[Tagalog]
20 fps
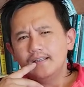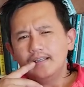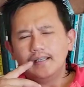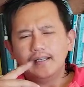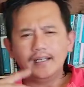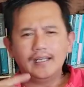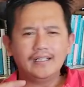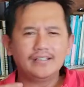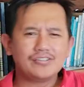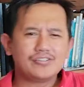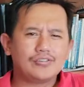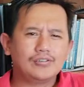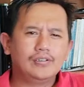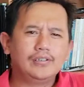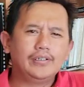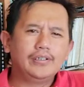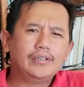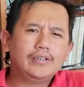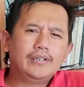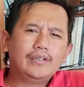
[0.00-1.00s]
And
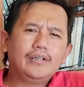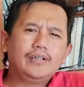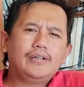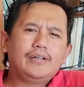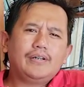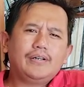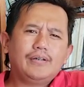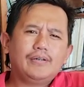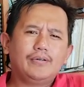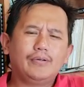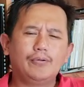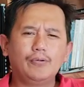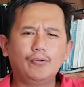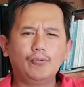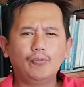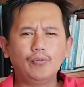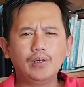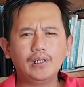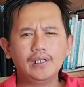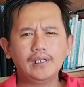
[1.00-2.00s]
honestly,
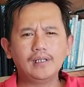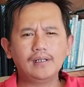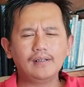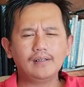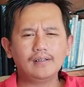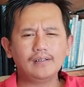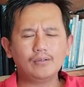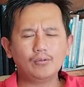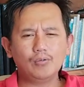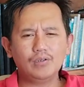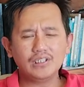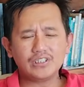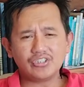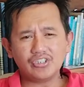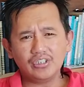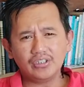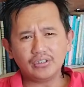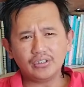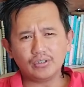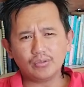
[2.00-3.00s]
while uh,
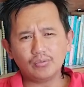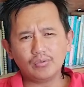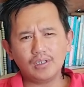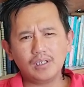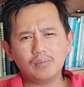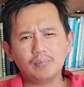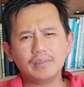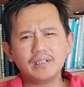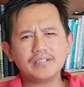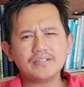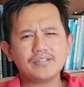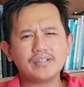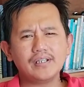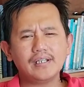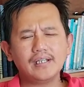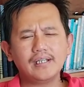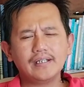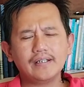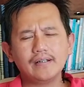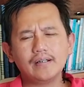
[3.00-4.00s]
watching Titunggal
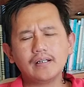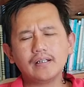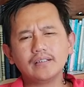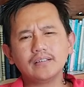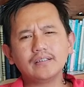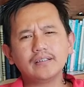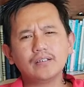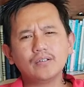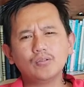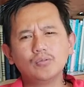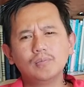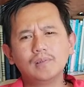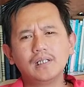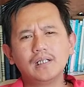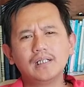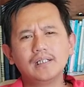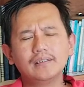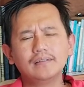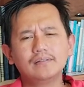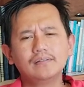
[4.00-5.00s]
Maysa, ada dagiti dadu
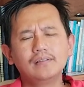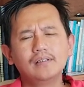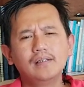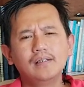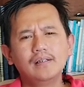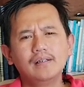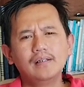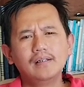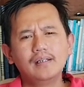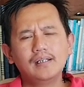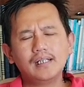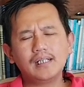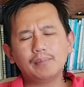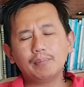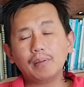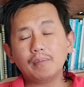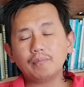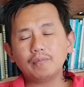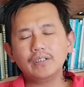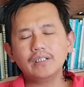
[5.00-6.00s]
mga
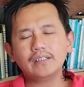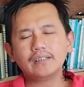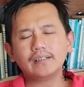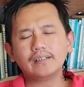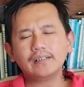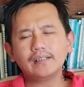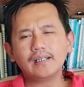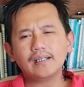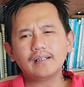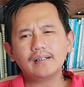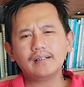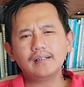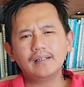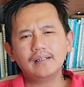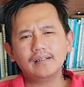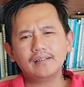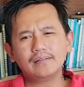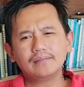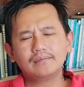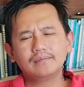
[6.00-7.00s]
nag-update kanya
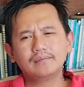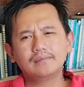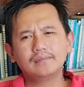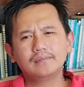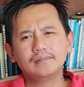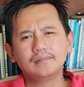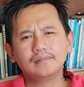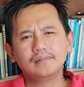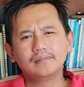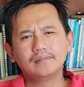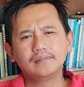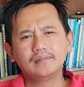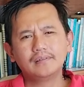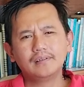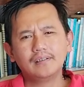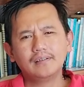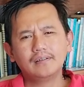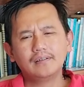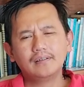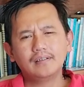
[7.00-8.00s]
nga
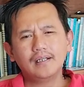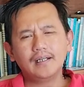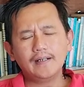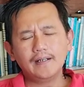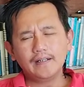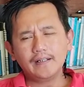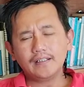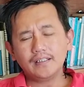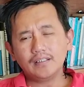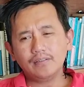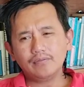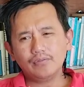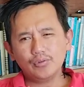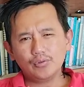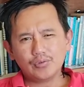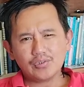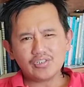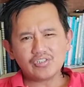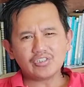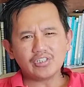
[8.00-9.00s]
ada dagiti
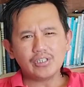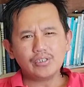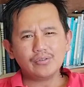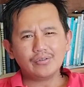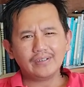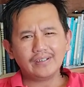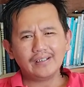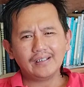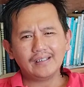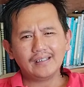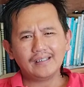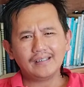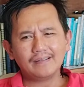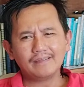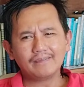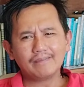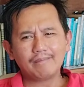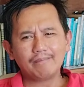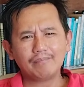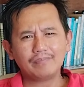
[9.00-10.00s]
viewers tayo nga